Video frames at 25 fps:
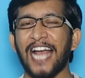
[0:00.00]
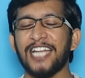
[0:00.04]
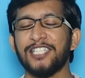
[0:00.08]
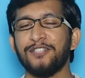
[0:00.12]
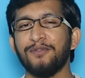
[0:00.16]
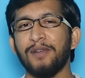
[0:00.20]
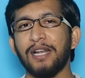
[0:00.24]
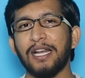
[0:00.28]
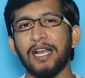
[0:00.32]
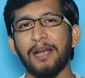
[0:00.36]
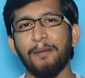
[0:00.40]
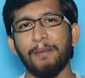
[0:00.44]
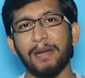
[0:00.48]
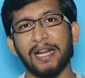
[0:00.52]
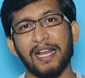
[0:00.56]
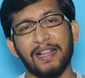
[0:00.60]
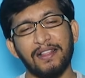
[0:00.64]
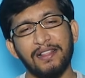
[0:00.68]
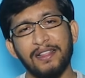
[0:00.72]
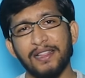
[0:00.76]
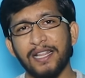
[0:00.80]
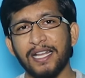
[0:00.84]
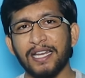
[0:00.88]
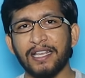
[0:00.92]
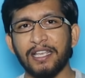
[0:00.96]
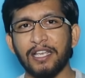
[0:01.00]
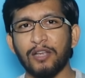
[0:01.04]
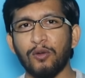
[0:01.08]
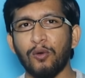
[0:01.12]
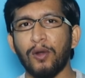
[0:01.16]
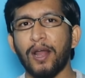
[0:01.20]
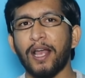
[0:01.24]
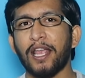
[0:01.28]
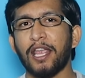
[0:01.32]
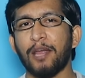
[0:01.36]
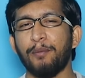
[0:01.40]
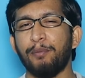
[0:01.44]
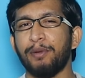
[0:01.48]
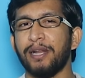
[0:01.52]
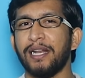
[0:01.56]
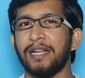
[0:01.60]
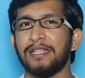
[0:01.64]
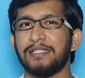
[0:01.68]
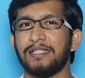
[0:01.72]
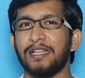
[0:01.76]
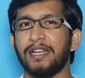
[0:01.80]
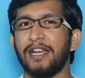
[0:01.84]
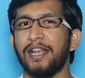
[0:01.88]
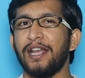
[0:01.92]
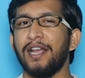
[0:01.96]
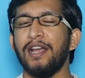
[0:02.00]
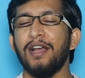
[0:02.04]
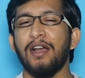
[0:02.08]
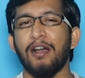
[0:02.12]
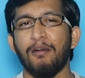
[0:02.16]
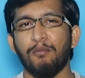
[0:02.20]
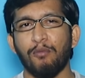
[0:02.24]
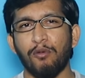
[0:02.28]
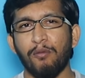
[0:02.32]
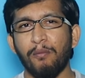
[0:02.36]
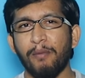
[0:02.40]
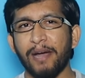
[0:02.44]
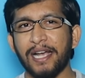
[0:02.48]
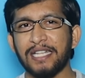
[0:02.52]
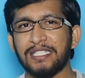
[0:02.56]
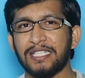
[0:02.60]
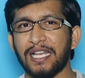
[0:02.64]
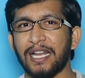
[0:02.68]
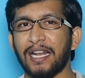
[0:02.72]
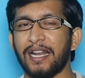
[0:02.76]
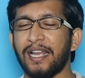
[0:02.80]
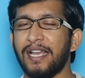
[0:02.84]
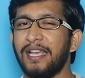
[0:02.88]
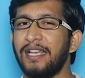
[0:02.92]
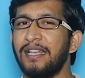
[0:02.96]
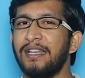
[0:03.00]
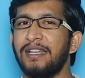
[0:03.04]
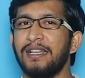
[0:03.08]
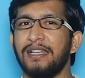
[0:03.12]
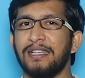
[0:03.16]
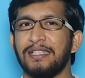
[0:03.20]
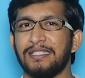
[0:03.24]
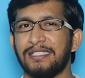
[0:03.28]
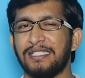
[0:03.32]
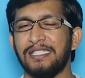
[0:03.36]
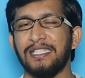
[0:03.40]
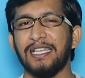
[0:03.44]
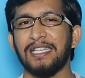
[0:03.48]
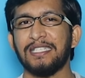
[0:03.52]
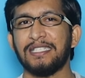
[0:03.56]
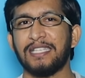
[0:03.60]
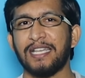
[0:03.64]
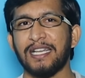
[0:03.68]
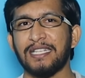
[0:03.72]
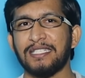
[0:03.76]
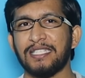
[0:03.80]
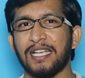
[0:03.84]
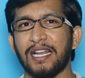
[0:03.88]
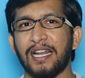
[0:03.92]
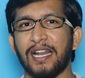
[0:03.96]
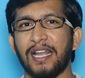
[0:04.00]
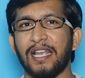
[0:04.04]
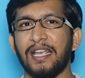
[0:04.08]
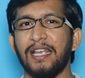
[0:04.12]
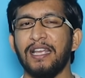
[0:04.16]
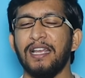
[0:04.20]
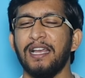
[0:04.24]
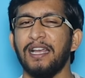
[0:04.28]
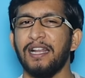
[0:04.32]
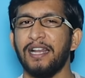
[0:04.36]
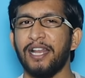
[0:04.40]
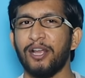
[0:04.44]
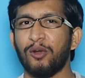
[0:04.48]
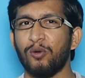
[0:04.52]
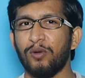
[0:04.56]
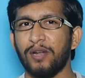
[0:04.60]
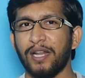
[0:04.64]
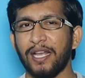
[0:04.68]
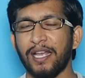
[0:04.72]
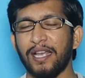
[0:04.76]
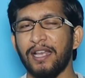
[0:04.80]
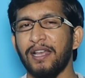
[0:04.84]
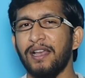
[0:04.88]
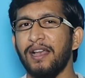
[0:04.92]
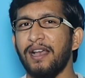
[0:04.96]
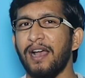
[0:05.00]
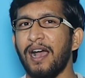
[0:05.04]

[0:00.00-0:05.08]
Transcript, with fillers: యాక్చువల్గా మన అందరికీ కూడా ఎప్పుడైనా సరే ముంబై చెన్నై సిఎస్కే చెన్నై లేకుంటే